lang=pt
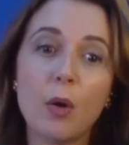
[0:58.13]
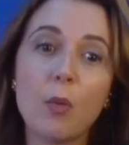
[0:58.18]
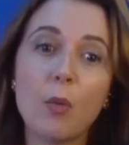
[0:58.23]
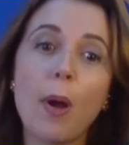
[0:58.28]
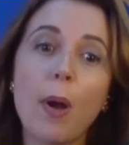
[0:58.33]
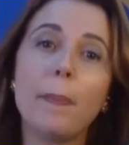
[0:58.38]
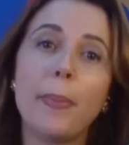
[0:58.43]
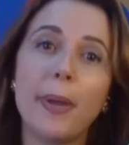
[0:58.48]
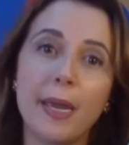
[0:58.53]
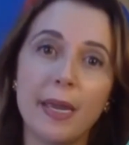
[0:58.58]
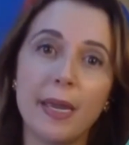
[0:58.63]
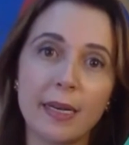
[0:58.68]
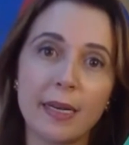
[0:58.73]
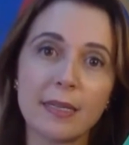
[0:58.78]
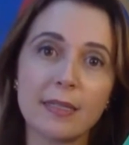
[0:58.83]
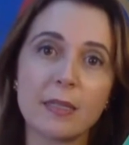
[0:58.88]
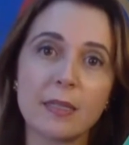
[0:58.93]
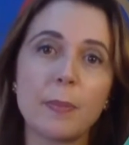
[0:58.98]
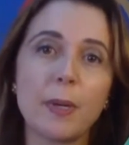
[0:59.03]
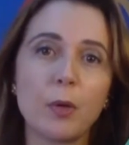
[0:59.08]
não
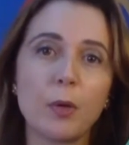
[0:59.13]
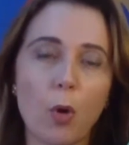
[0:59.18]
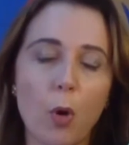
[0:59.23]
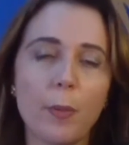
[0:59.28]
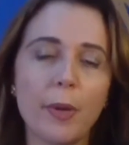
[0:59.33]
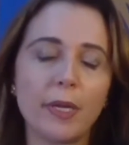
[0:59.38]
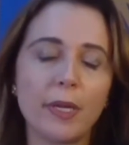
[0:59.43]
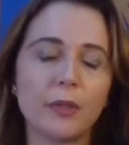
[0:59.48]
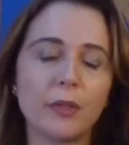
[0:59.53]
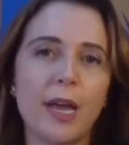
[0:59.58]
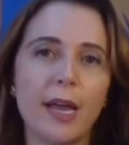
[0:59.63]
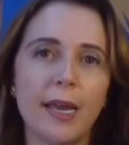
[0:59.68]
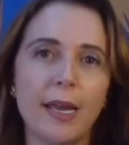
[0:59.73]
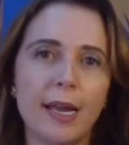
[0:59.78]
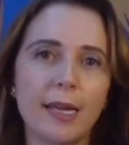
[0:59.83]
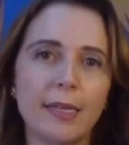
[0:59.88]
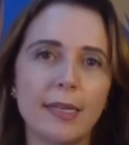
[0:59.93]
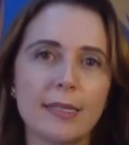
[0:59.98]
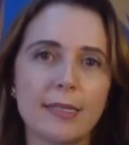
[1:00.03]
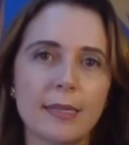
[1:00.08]
apenas pelo aumento
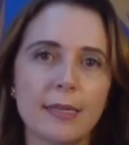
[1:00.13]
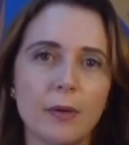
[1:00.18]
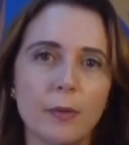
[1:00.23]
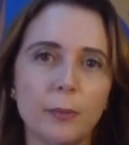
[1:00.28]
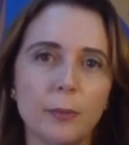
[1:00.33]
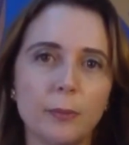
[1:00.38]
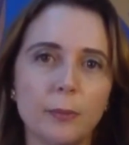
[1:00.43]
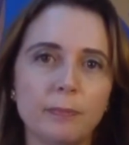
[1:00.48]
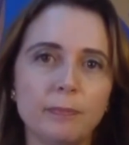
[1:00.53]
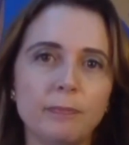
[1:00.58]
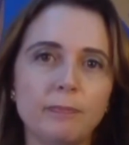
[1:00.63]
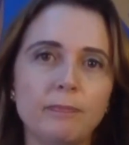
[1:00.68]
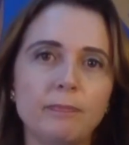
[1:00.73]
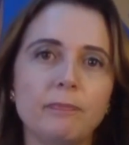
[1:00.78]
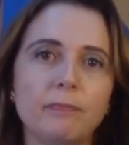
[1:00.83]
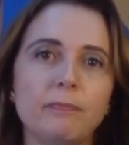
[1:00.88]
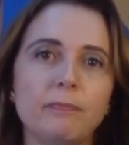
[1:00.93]
da arrecadação?